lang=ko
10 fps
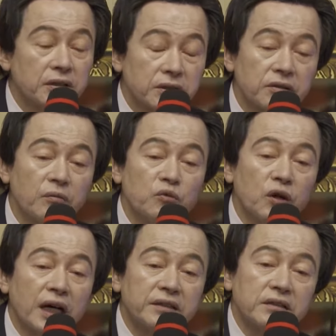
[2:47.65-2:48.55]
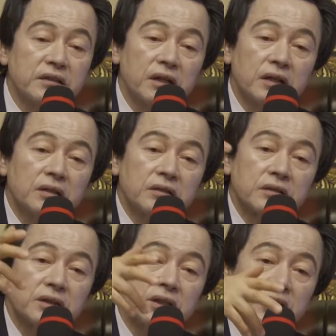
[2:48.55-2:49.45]
그리고 무한
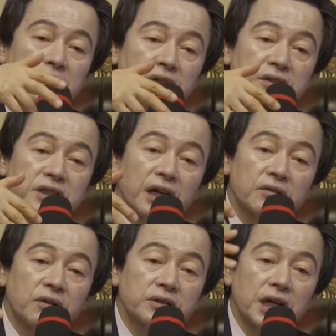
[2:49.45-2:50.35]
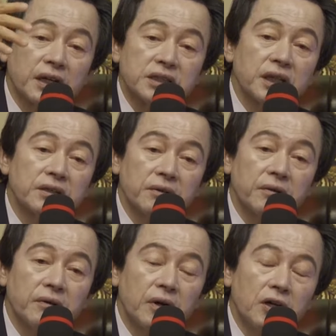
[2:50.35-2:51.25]
이 경쟁도 사라지게
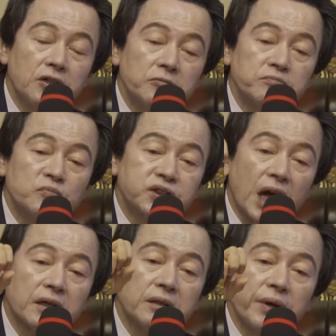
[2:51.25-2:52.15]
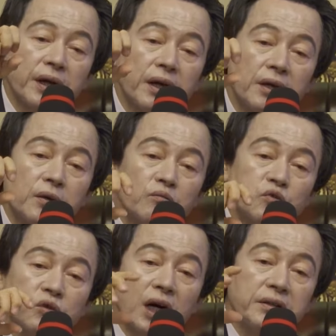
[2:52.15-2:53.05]
되고 상업의
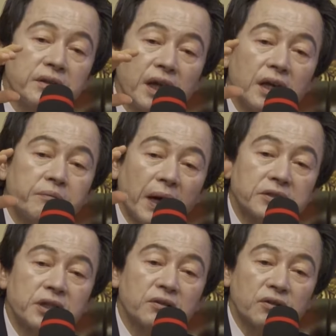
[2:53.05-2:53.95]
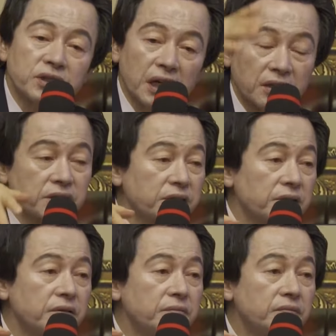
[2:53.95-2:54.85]
무한대 발전도 사라져요.